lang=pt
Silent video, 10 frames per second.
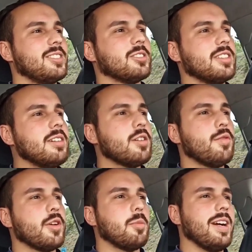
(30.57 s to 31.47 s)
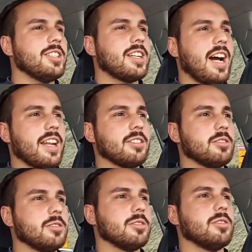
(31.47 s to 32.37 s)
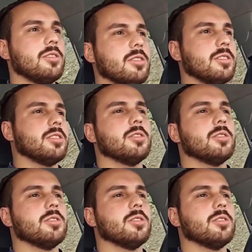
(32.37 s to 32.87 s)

tu sabe que eu fico mais de cara no, no,